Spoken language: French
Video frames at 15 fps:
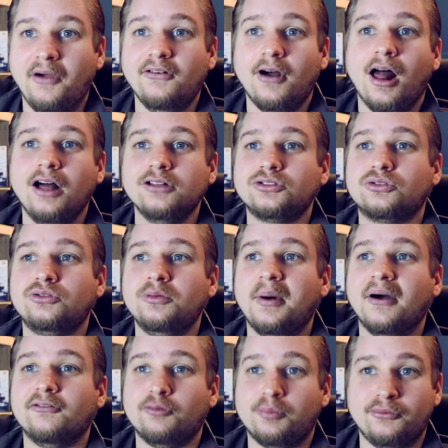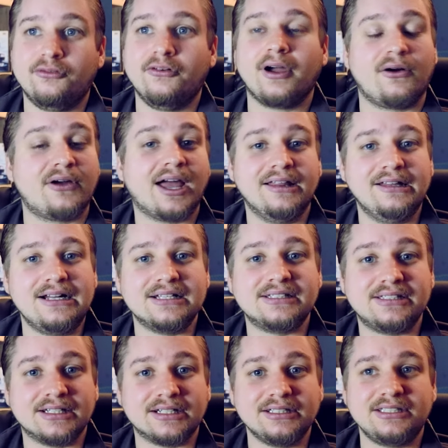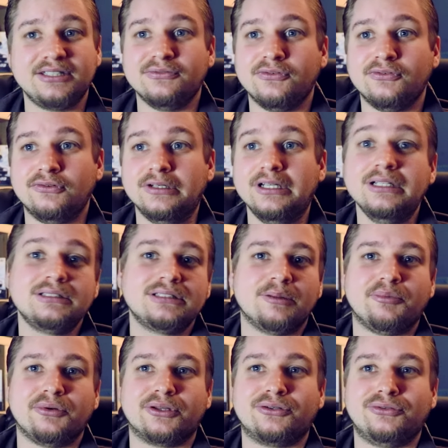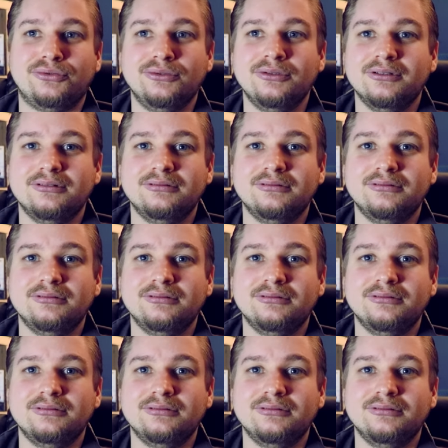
Mais voilà, du coup, bah, vous pouvez regarder la série si vous voulez, ça peut être cool.